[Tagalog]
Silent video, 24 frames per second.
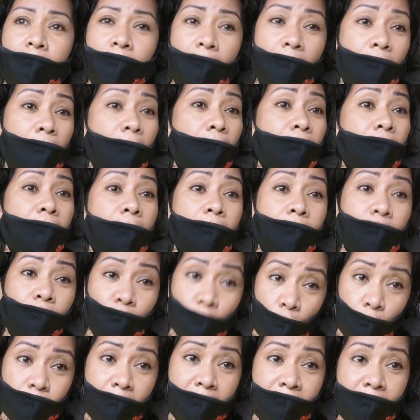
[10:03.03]
talagang lahat
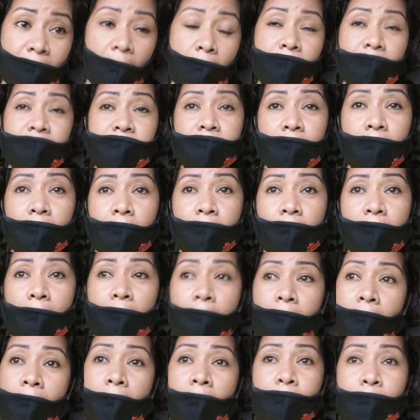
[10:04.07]
doon may damage
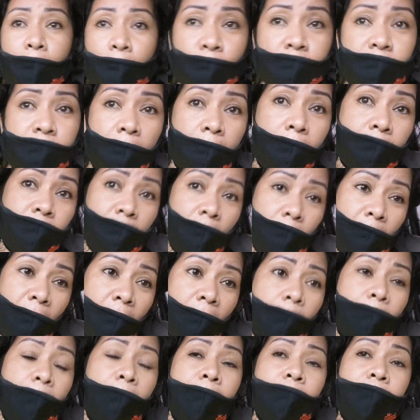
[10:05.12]
talaga pero sa kanya
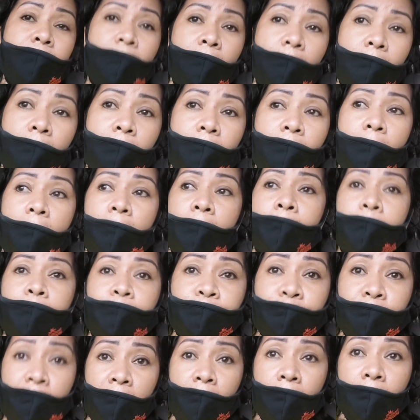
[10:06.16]
mga bay
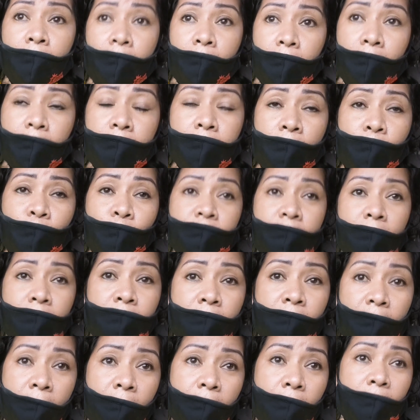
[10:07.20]
talagang inano
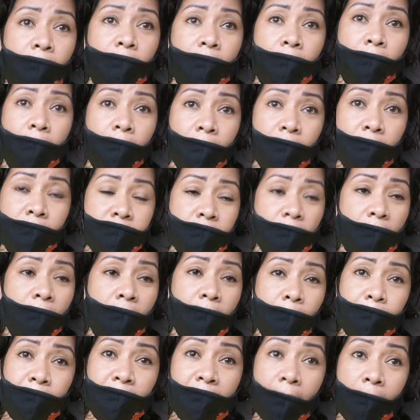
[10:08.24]
uh,
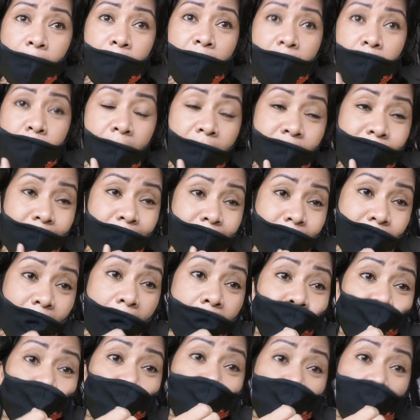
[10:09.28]
uh, private message
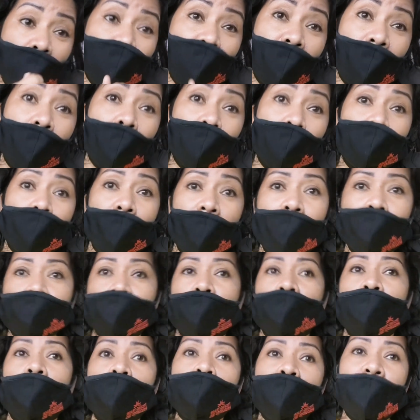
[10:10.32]
tayo niya mga bay
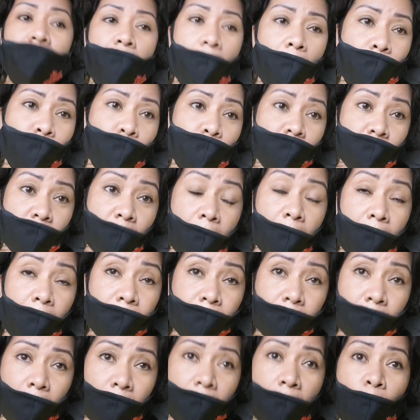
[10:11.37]
talagang pinaabot sa
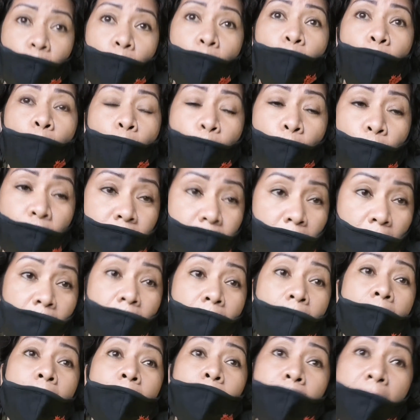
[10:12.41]
atin na kung po pwede
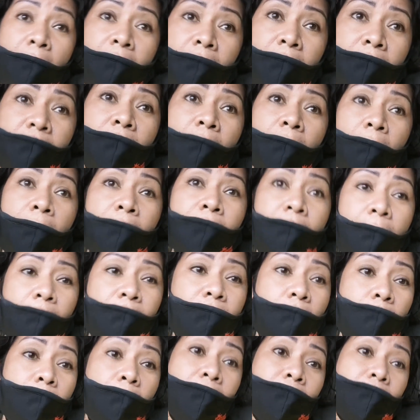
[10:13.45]
makita nga
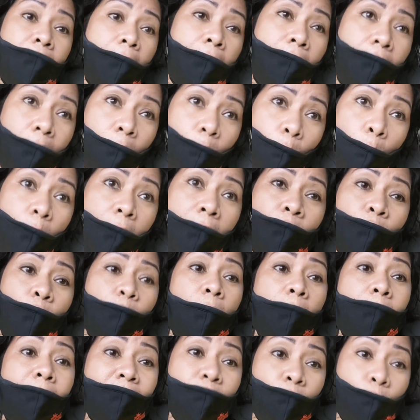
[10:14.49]
natin madalaw kung ano
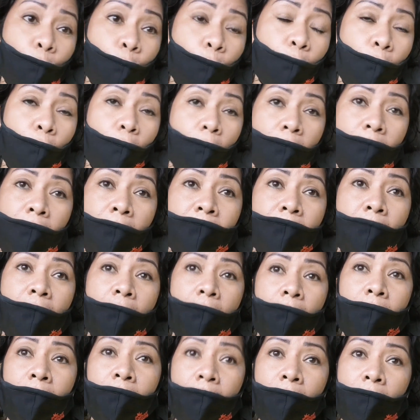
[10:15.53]
ba matulong
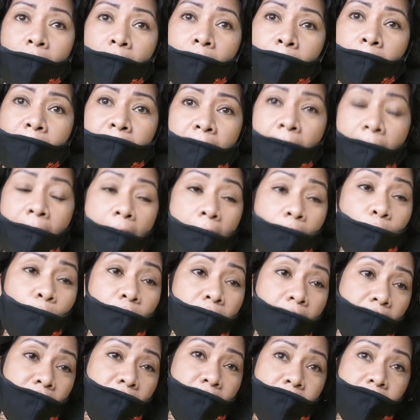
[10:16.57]
kaya pinangako
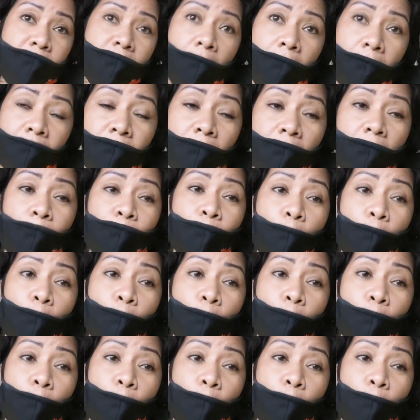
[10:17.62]
natin sa kanya na